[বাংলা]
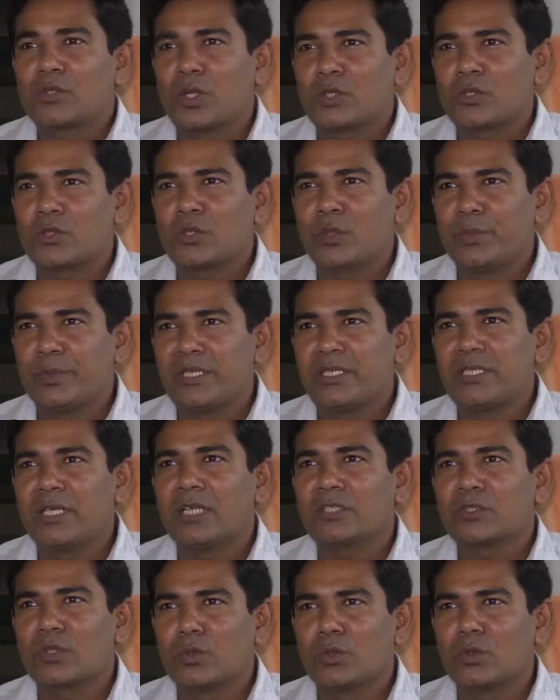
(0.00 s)
শস্য
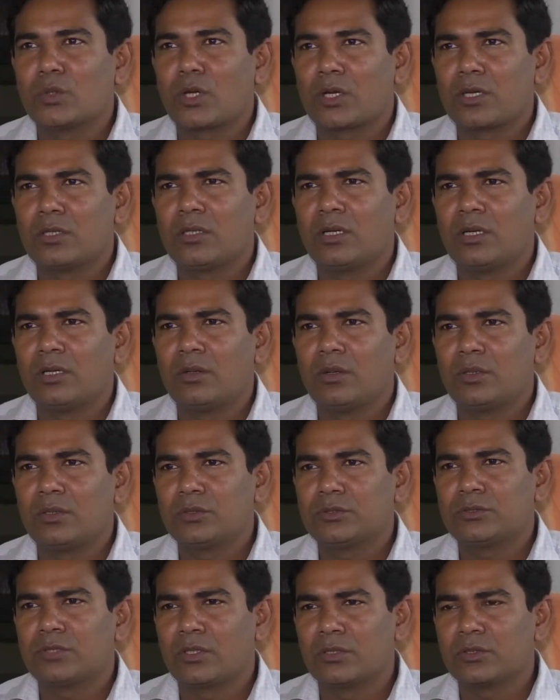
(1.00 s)
বিন্যাস অনুকরণ
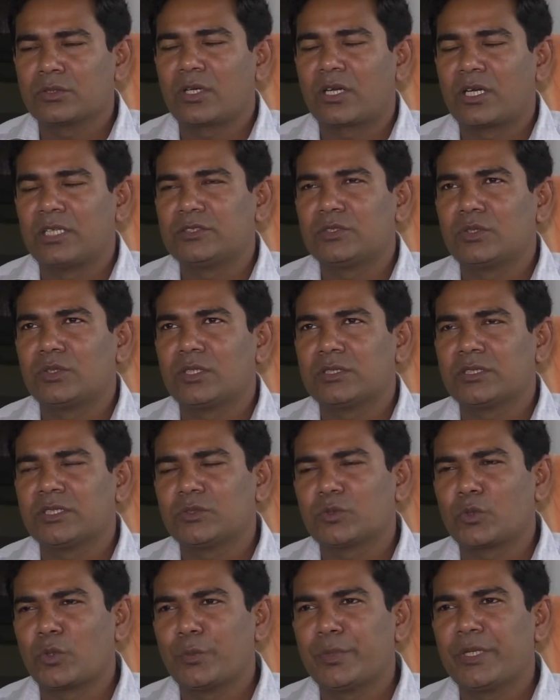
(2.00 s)
অনুসরণ করার জন্য
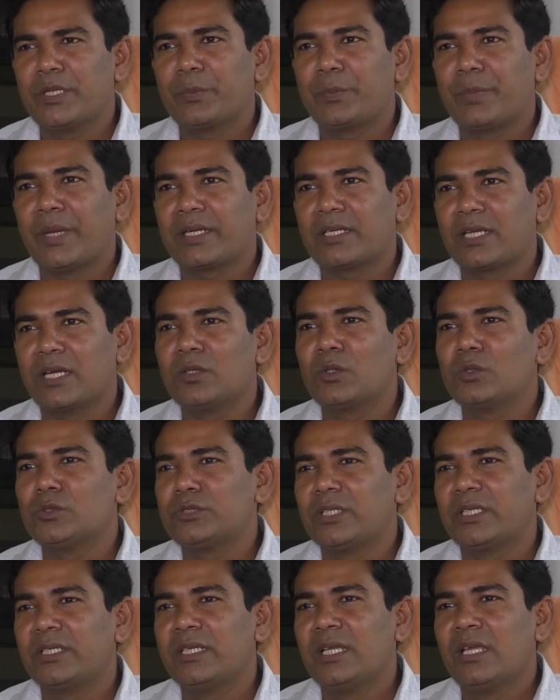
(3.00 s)
অর্থাৎ ক্রপিং প্যাটার্ন
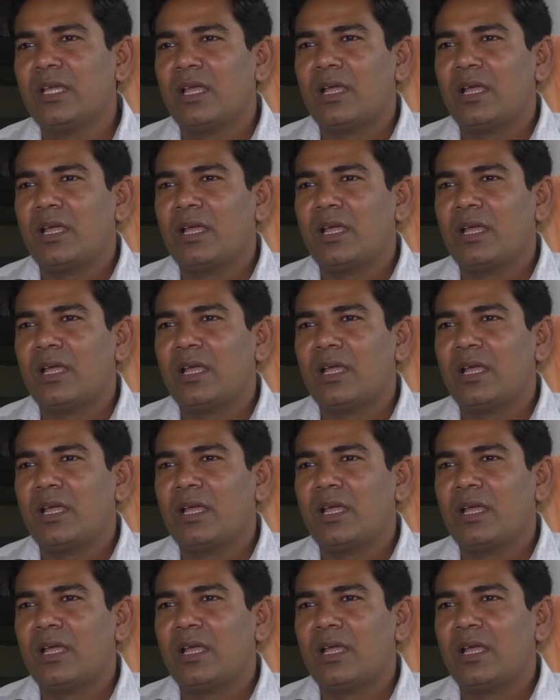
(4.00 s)
অনুযায়ী